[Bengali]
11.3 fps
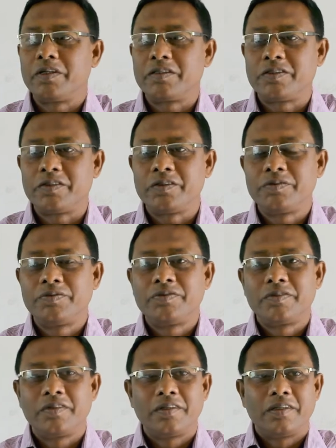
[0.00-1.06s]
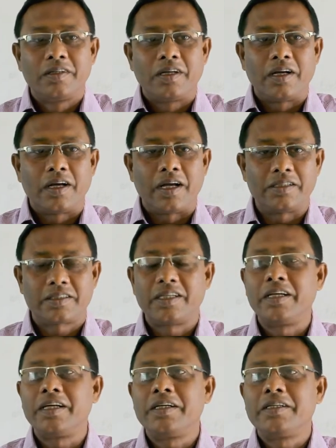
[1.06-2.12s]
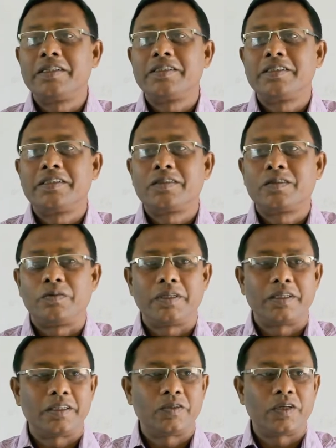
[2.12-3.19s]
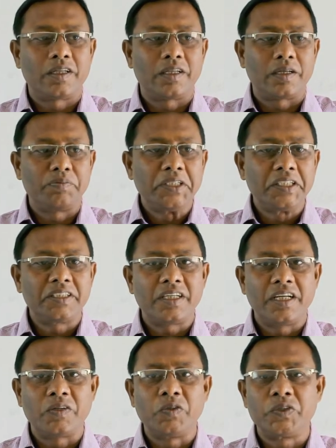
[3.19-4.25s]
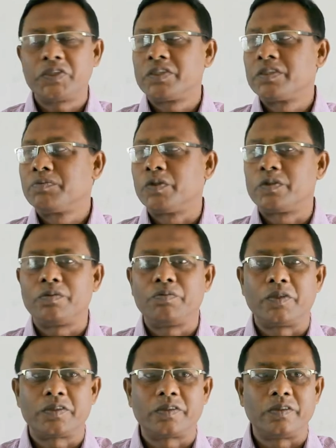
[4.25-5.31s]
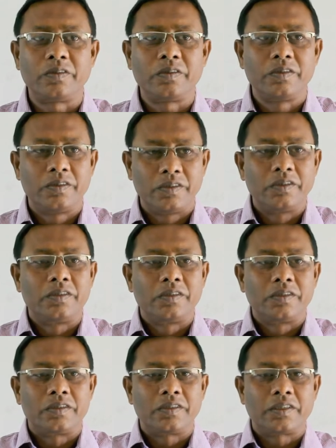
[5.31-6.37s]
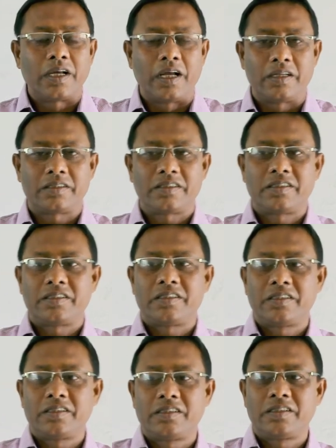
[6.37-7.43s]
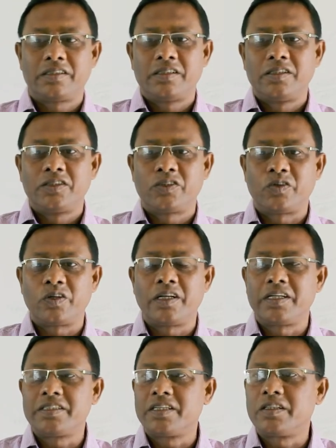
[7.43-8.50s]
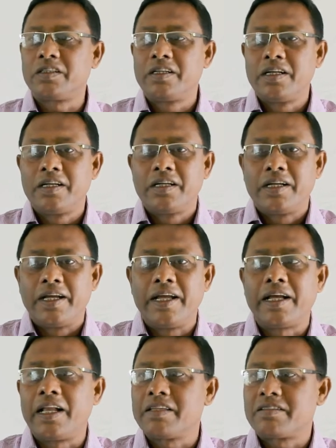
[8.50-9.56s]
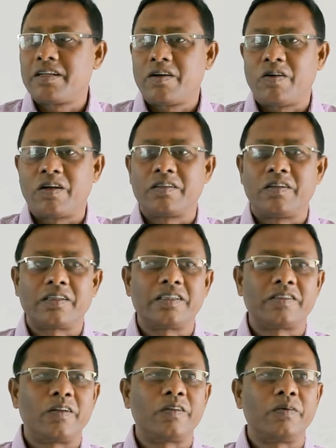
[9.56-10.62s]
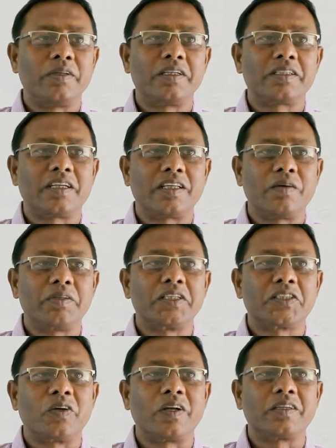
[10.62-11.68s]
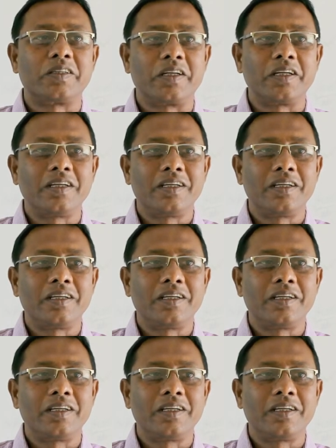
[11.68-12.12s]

আছো আজকে তোমাদের দুই হাজার বিশ একুশ প্রথম বর্ষ ক্লাস শুরু হয়ে গেছে এই ক্লাসটা হওয়ার দরকার ছিল তোমাদের সাথে আমাদের সরাসরি